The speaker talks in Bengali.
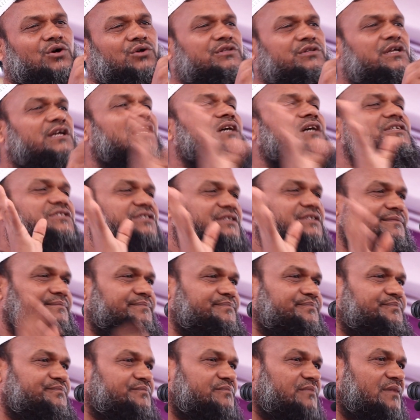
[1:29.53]
হতে রাজি
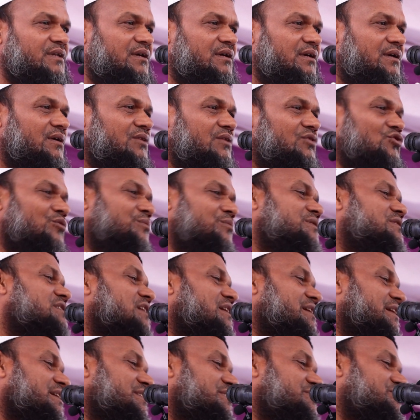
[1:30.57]
তুমি
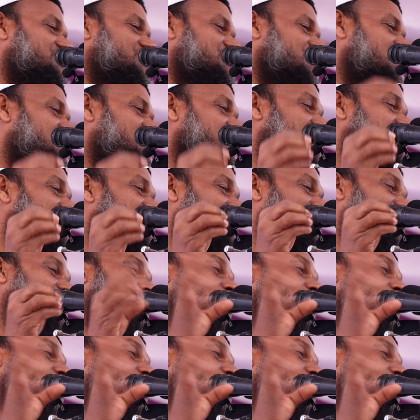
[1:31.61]
তাকে স্ত্রী হিসাবে